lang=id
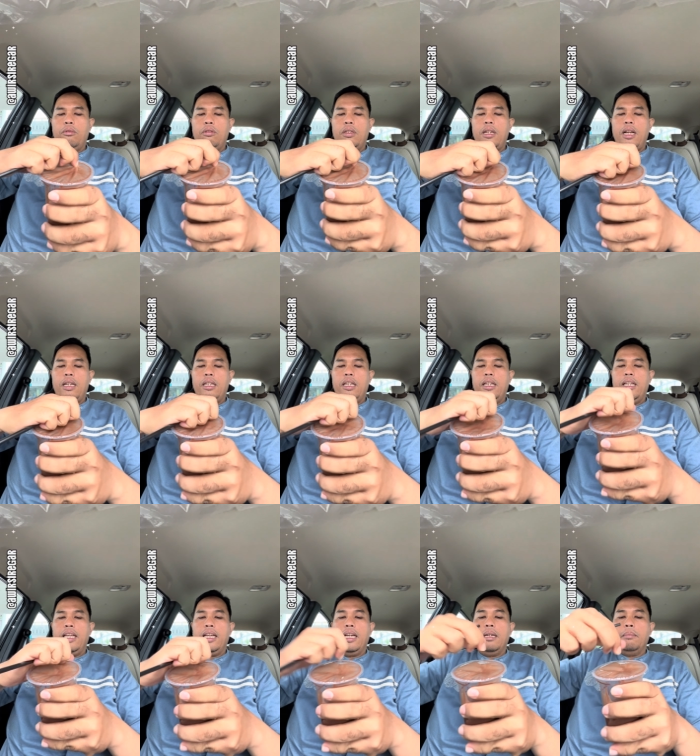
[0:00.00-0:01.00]
buka gini
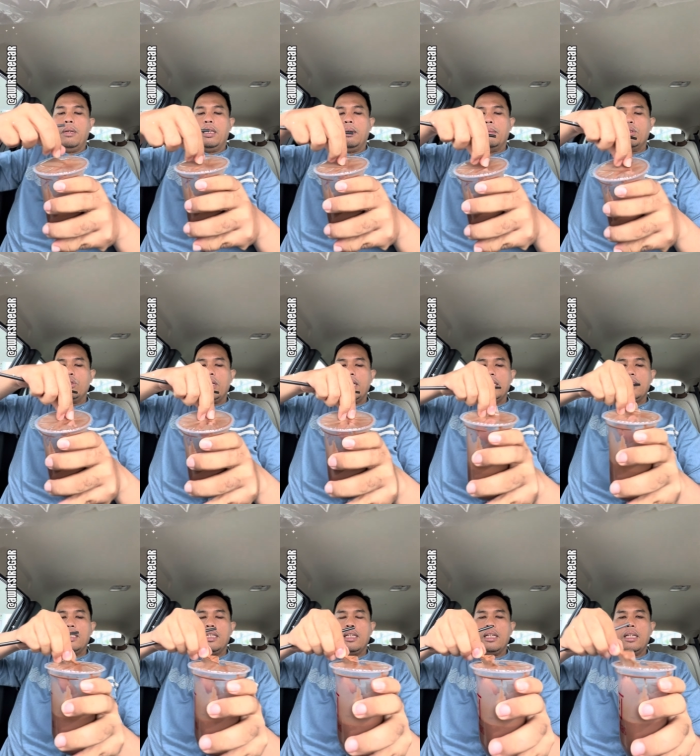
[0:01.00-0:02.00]
ya kan biar masukkan
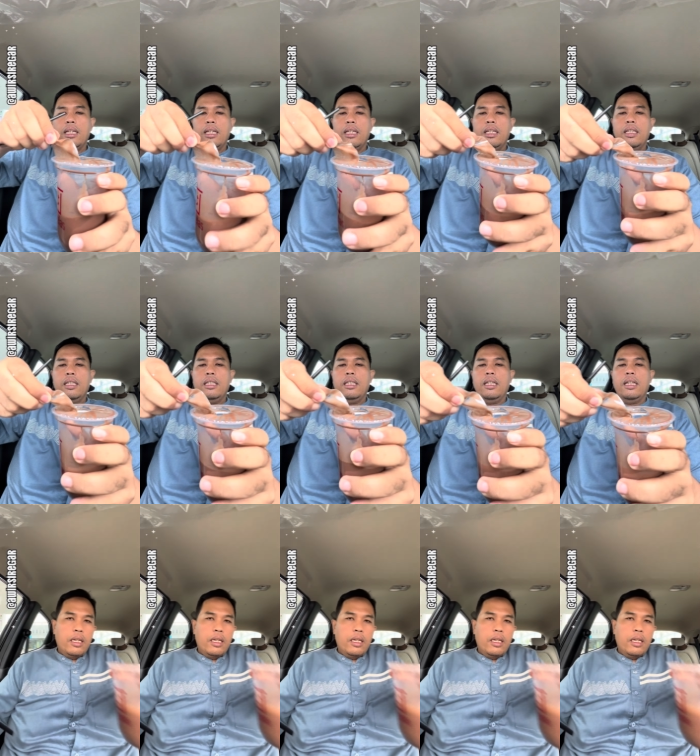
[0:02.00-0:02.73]
esnya nah,